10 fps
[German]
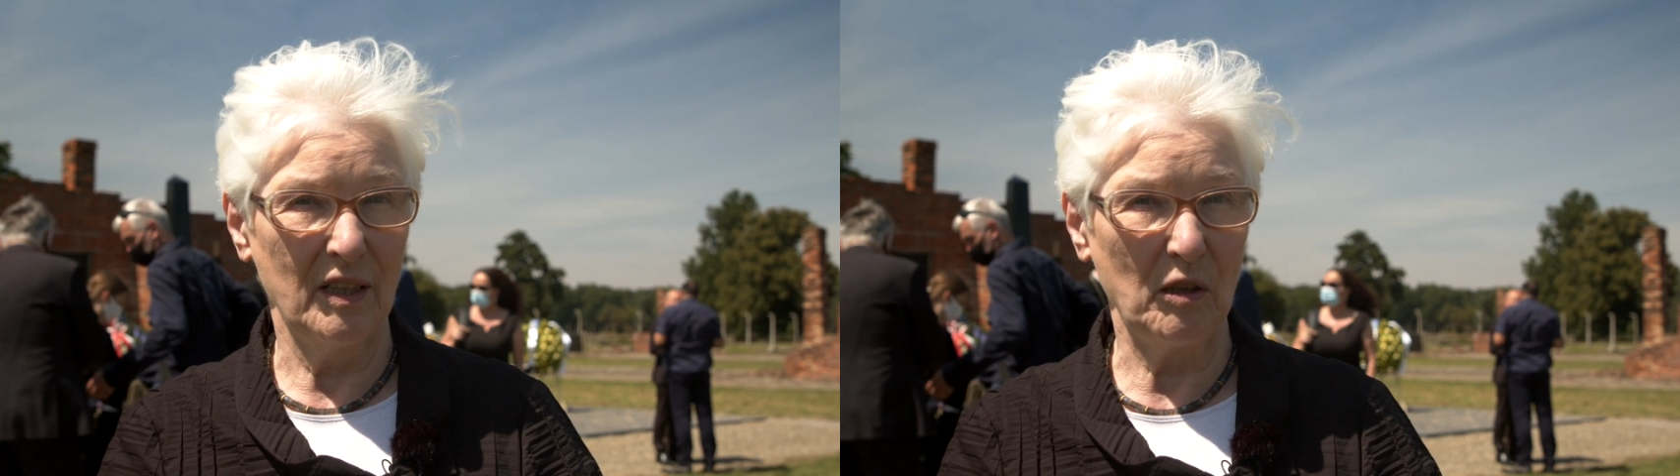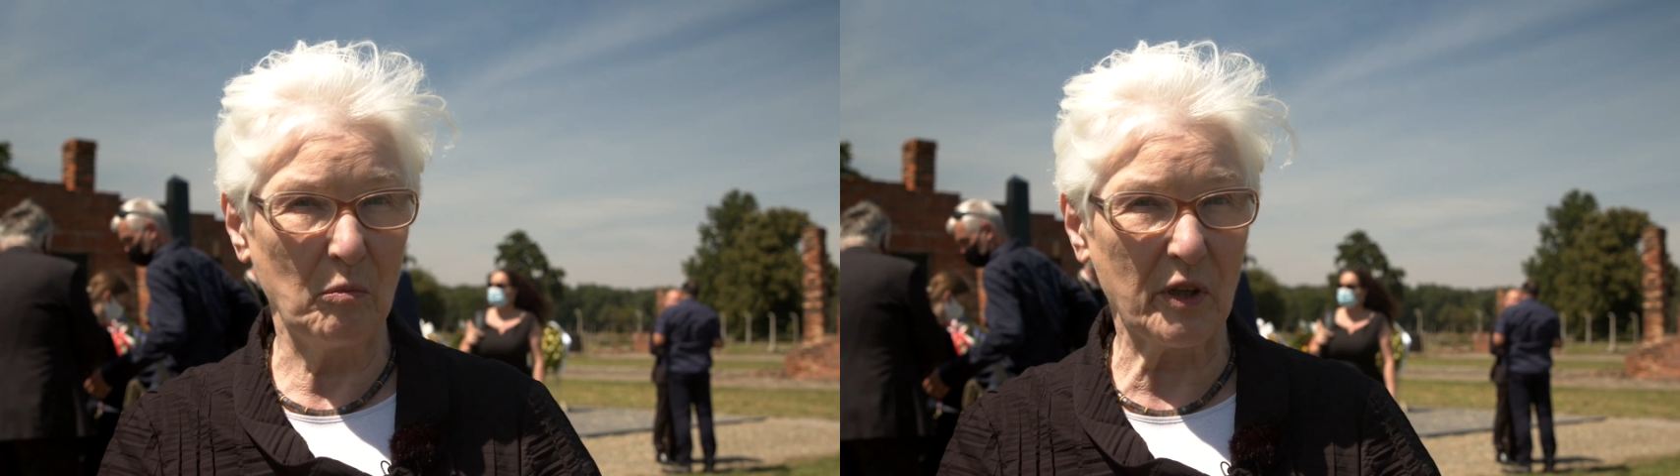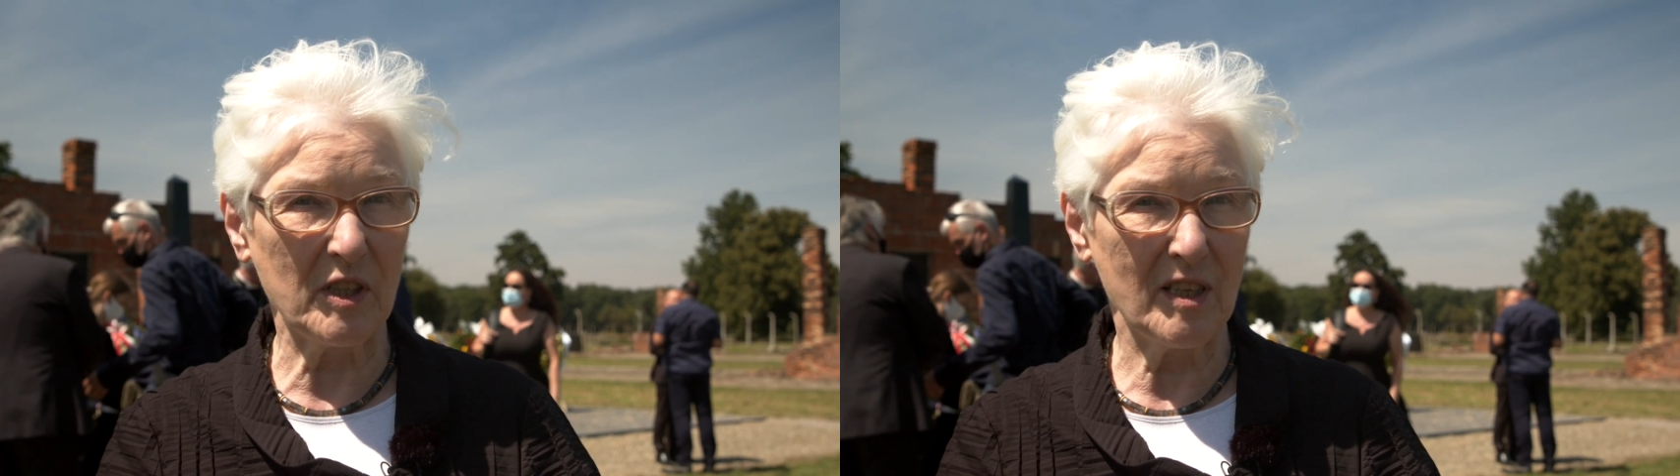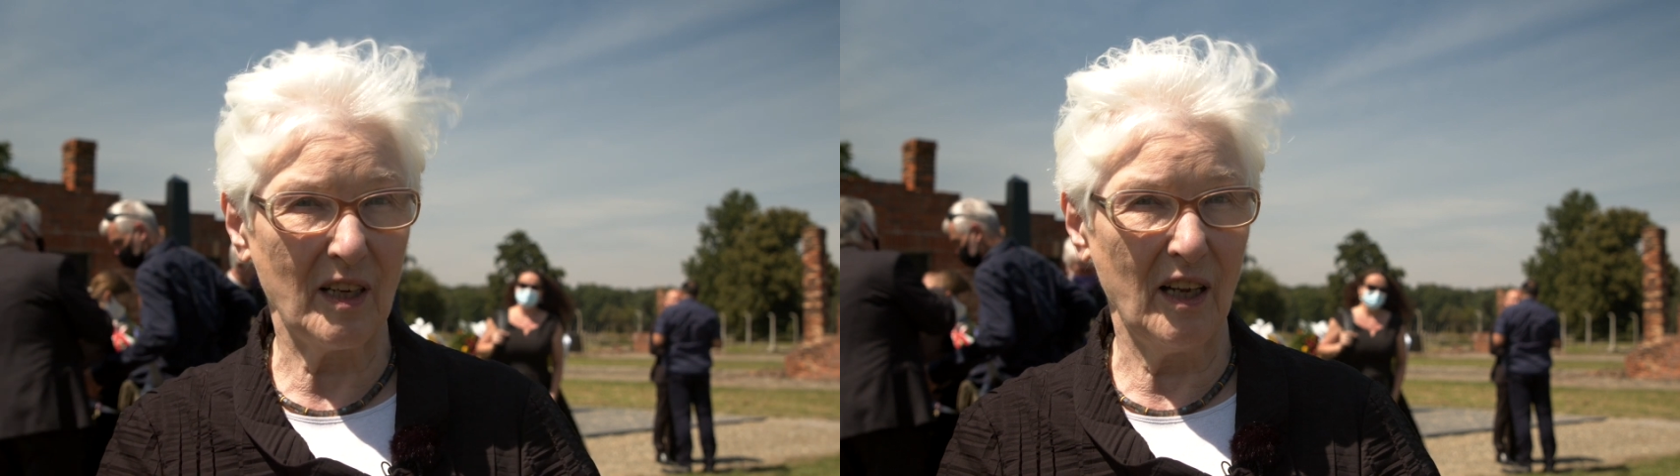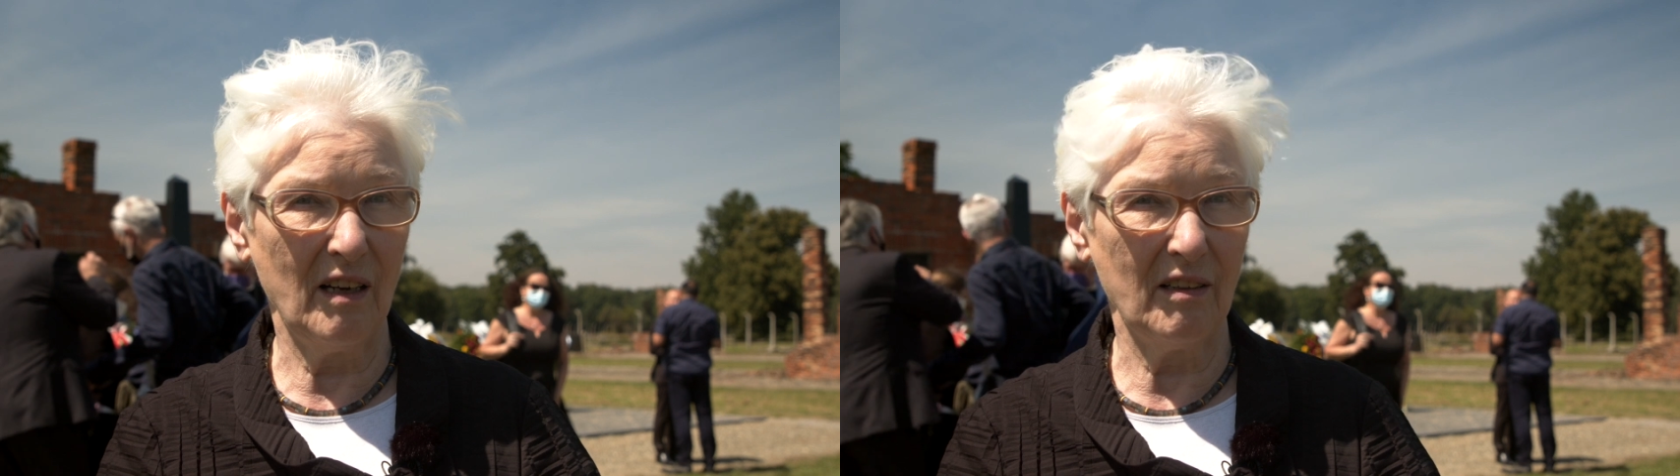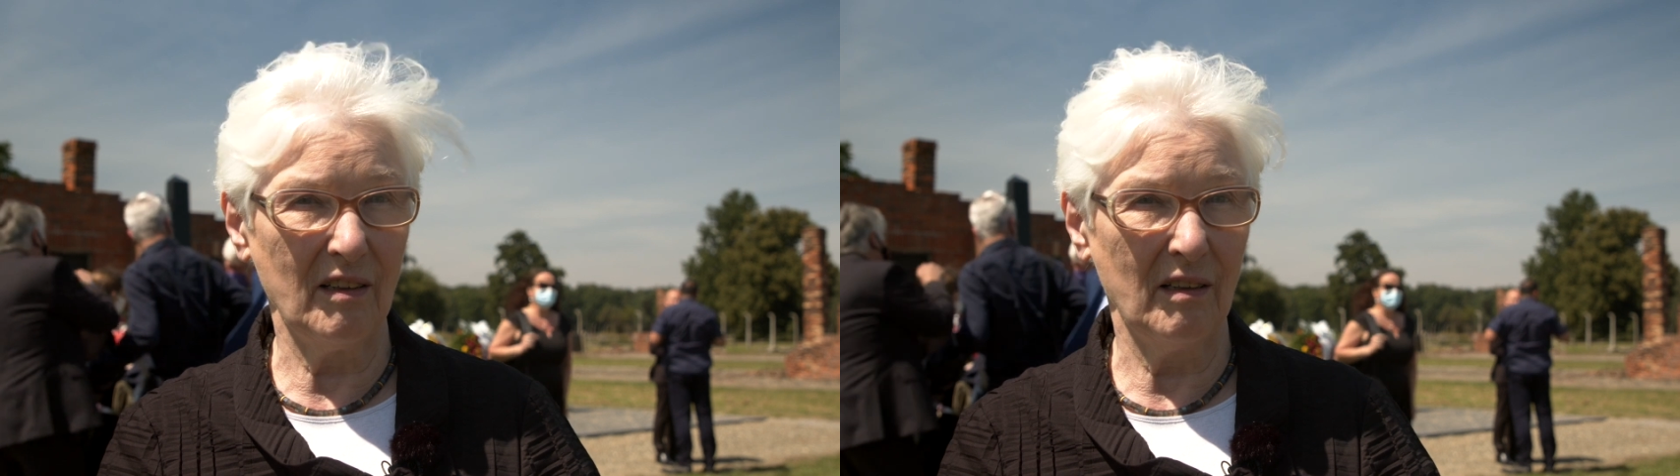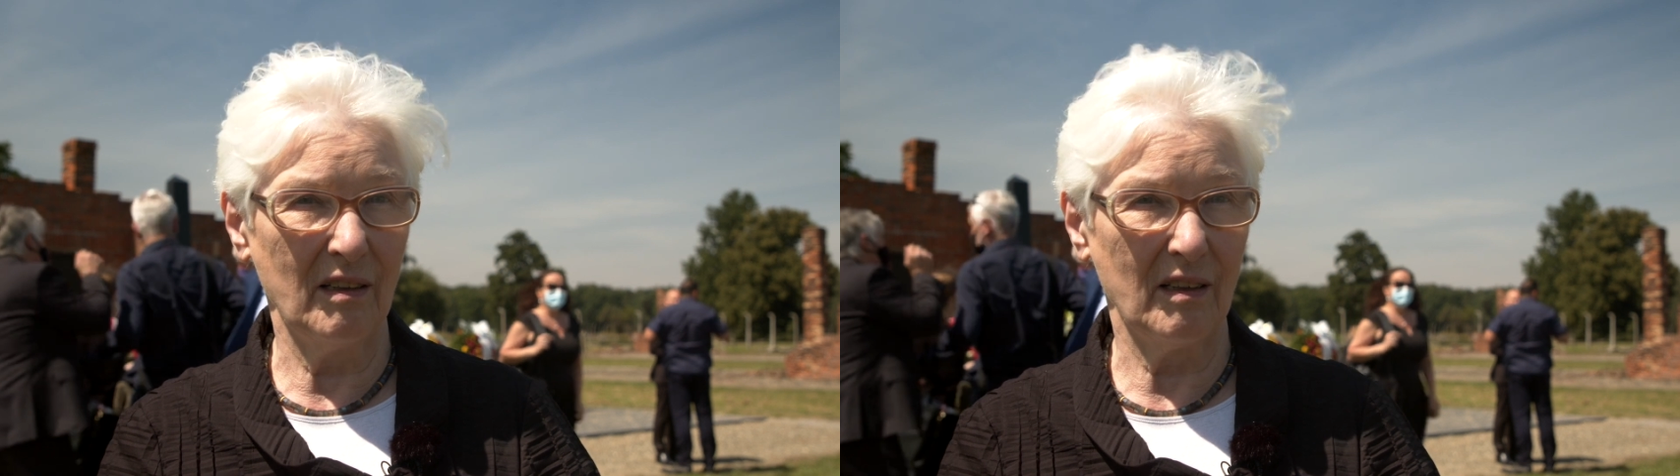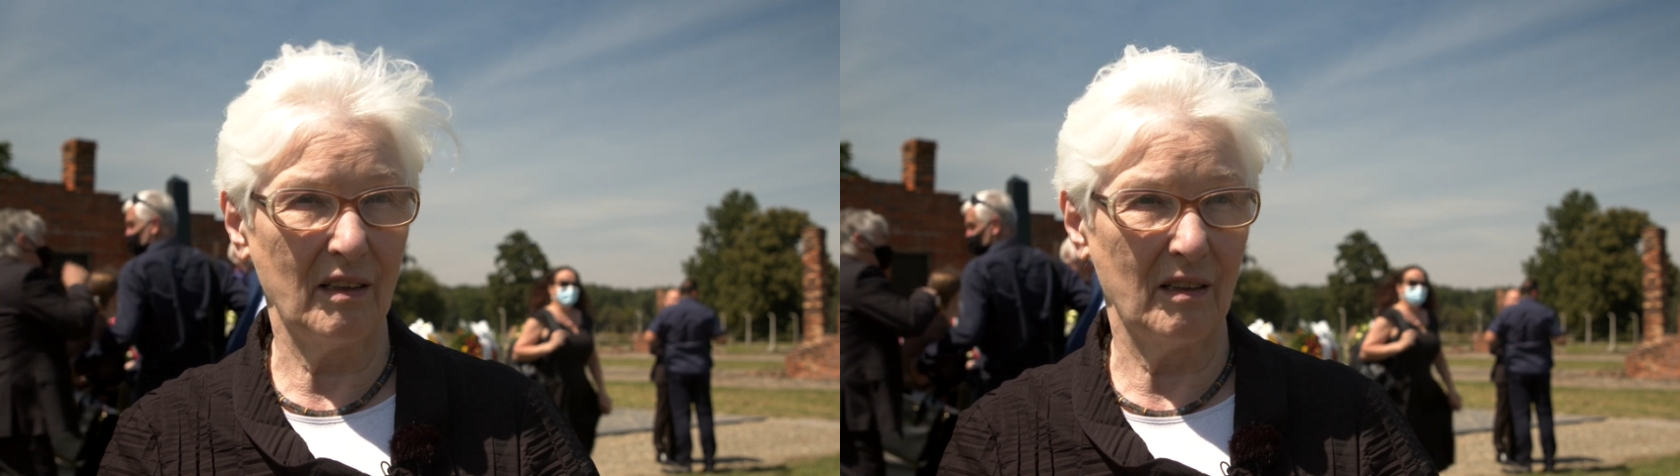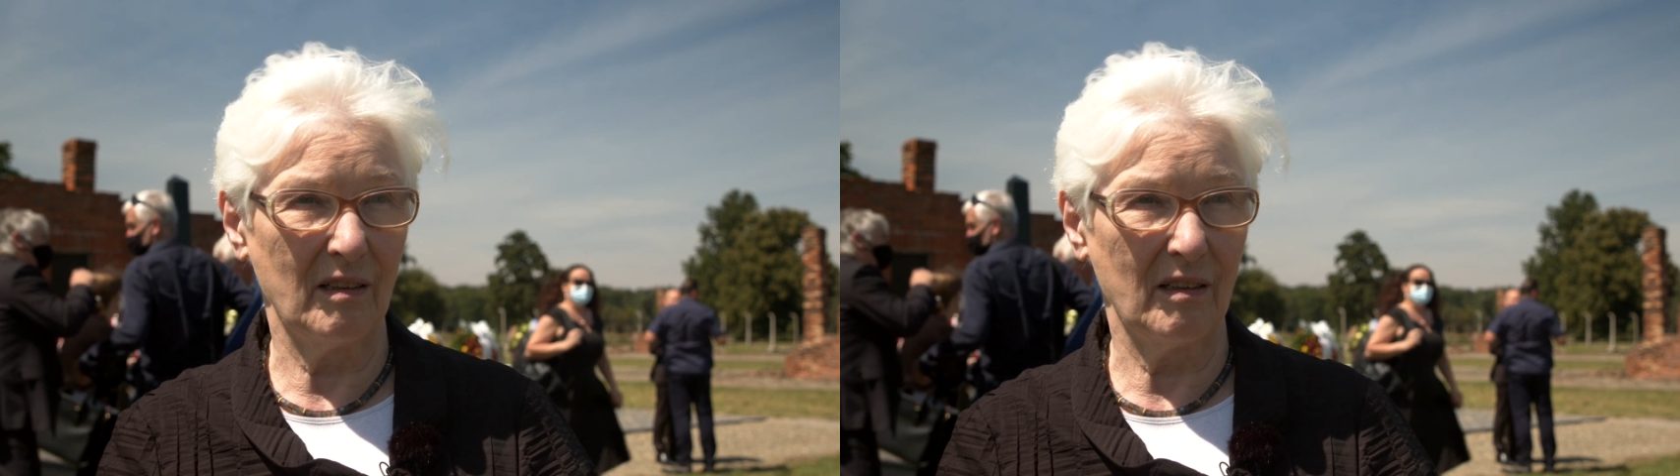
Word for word: den Präsidenten